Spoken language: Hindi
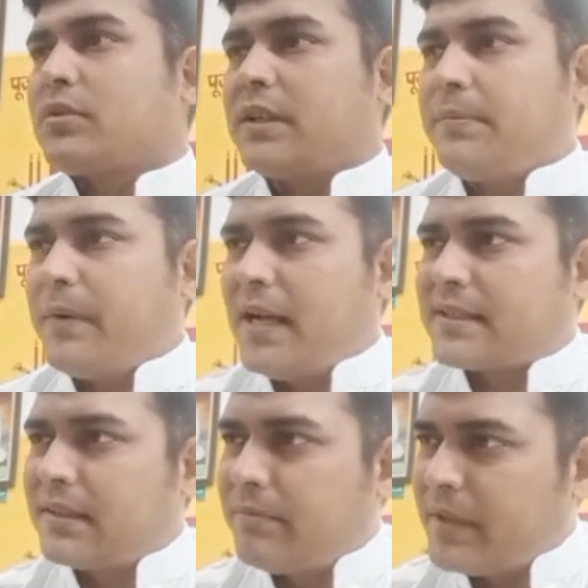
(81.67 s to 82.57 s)
उसके
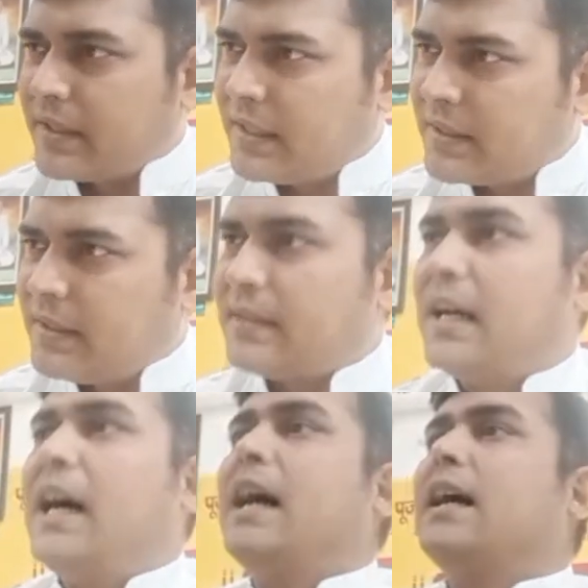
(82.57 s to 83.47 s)
पास सम्यक दर्शन
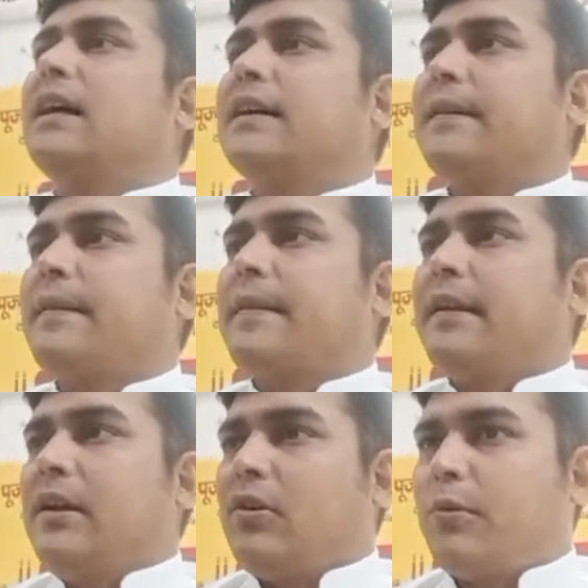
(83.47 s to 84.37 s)
था
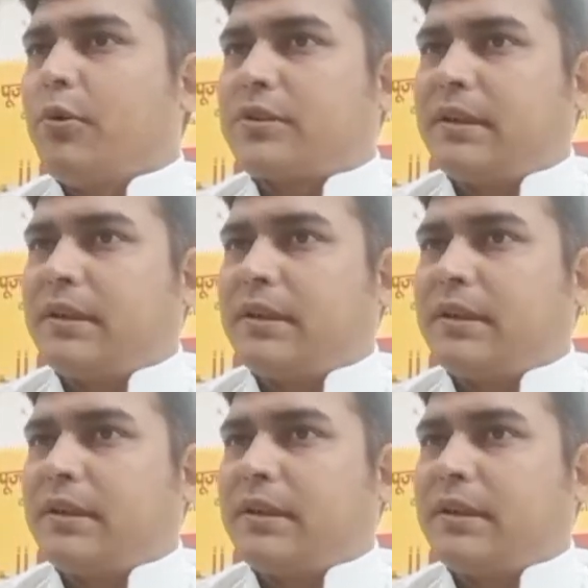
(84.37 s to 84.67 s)
और वो